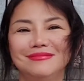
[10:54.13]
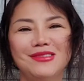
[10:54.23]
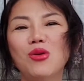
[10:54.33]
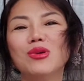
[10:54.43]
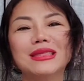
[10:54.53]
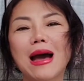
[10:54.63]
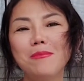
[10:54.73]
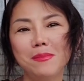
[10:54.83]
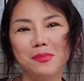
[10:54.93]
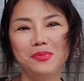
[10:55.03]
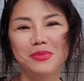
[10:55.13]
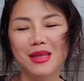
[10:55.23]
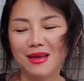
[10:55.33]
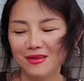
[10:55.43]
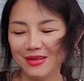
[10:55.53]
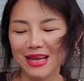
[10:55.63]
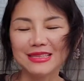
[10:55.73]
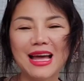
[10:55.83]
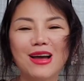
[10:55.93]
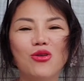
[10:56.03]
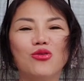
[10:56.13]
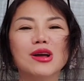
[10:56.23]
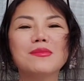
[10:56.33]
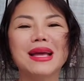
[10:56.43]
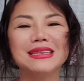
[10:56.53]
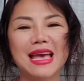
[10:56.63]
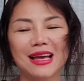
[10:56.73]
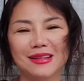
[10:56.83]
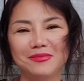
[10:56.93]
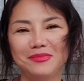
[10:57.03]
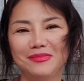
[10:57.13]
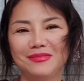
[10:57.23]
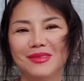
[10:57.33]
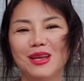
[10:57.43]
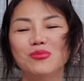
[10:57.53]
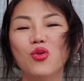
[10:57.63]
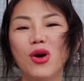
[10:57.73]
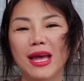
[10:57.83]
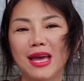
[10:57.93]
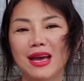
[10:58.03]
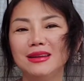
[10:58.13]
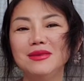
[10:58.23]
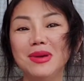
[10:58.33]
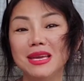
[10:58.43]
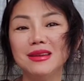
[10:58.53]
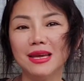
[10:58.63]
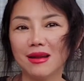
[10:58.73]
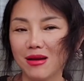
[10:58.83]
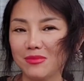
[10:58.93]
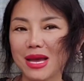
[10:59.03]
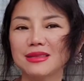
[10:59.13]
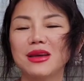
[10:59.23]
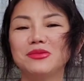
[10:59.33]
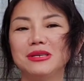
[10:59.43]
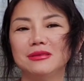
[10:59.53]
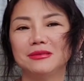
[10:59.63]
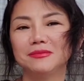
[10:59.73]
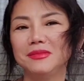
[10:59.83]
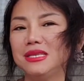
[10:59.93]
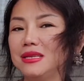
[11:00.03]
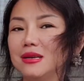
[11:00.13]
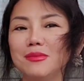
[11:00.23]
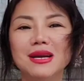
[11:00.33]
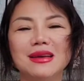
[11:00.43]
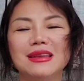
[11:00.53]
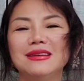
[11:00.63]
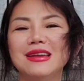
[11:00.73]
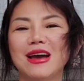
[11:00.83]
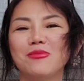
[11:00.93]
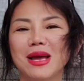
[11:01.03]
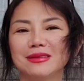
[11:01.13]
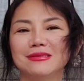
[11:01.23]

nó không có thấm với lại tha hồ các bạn giặt mùa hè đi biển này nọ mang theo được đi chơi bất kỳ nơi nào mang